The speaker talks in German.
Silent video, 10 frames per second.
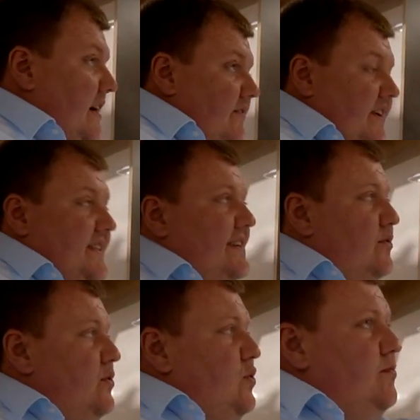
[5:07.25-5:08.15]
Wie gesagt,
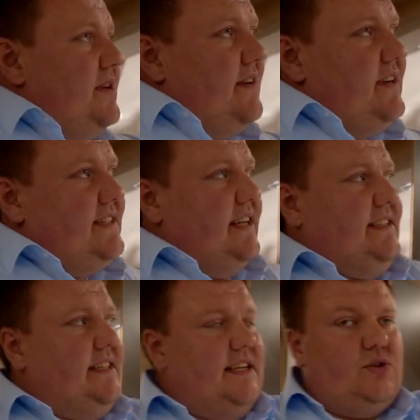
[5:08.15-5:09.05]
ohne Hubit haben wir das
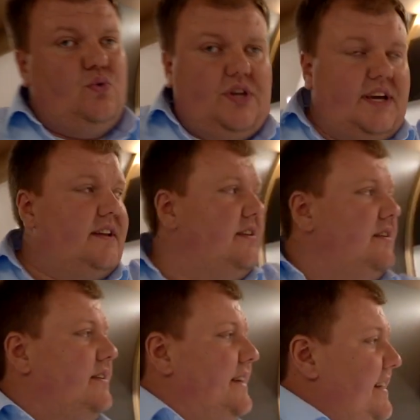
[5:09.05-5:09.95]
Ganze hier durchgehend
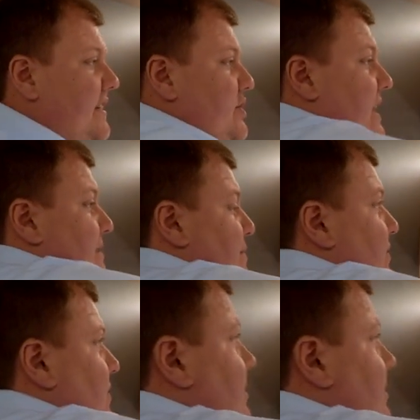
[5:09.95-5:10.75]
in den Schrankbau.